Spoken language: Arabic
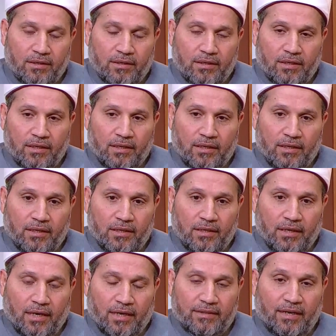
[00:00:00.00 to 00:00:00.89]

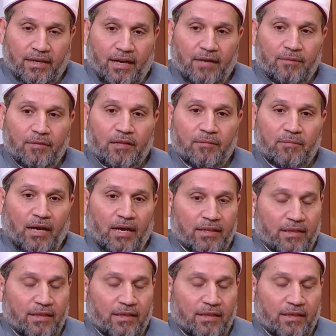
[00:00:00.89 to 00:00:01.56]
آه، أتعامل مع